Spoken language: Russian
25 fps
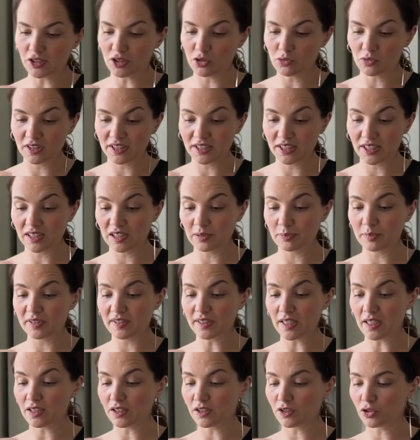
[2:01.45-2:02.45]
Если у вас есть
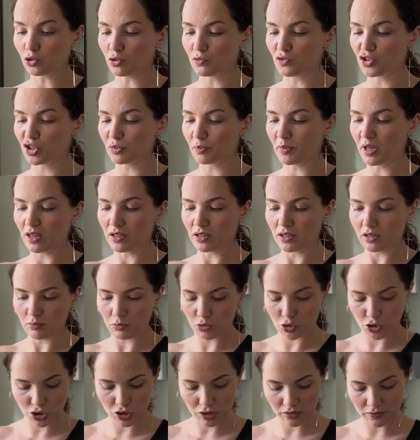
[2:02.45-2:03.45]
специальная
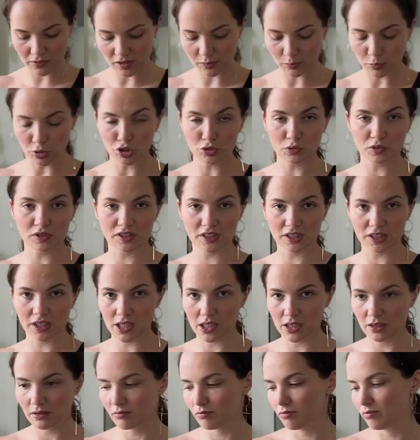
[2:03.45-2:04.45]
соковыжималка, можно воспользоваться
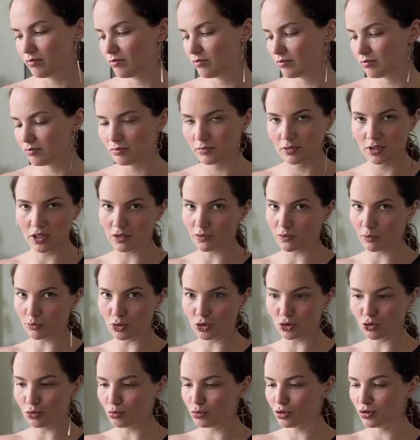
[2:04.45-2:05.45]
ей, как
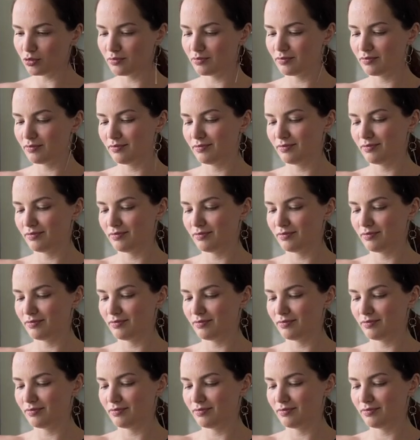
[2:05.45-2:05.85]
вам удобно.